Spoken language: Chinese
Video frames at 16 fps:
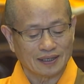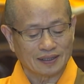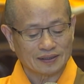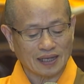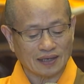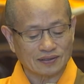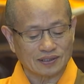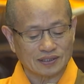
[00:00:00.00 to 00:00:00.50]

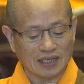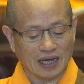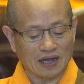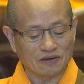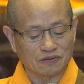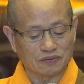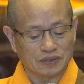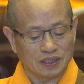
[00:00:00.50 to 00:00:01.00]
他人财
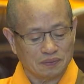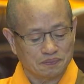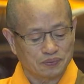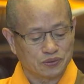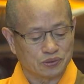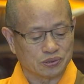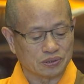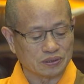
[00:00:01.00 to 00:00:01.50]
物亦不
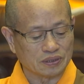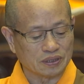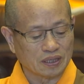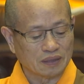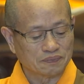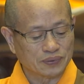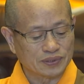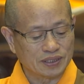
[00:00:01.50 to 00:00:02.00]
取，
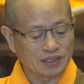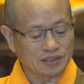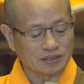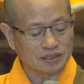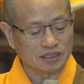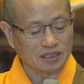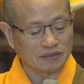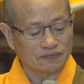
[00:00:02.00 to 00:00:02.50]
不敬
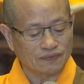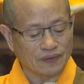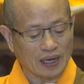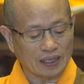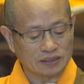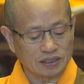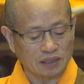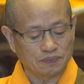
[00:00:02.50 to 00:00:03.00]
刑
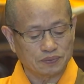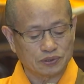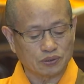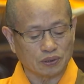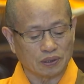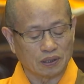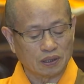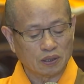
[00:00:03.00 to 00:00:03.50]
法皆不
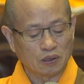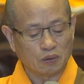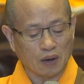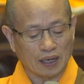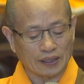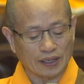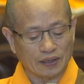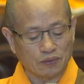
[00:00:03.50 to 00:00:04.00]
做
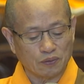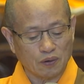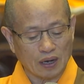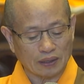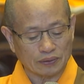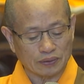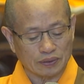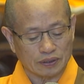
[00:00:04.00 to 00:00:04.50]
谎言
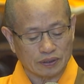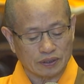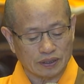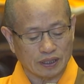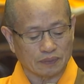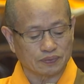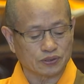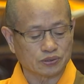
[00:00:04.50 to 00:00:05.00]
妄语
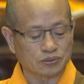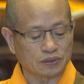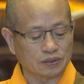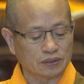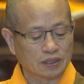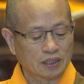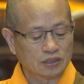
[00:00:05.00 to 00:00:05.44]
也不说。